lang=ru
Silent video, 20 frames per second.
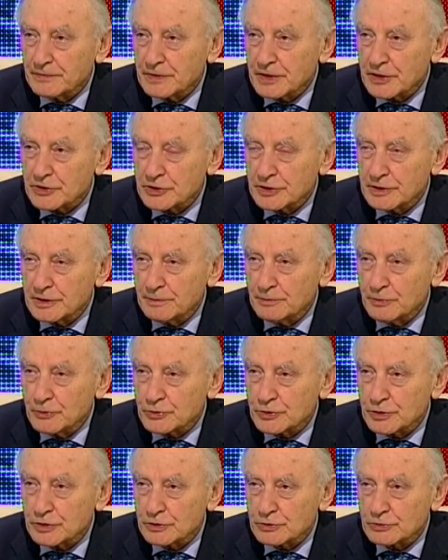выражение
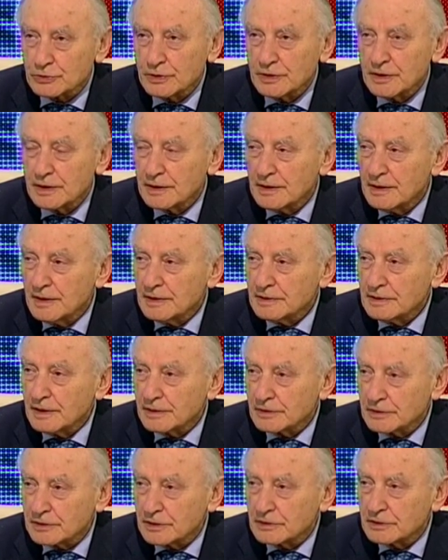Пушкина, что
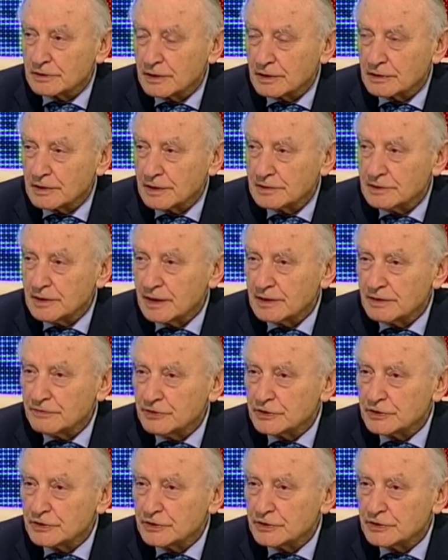Татьяна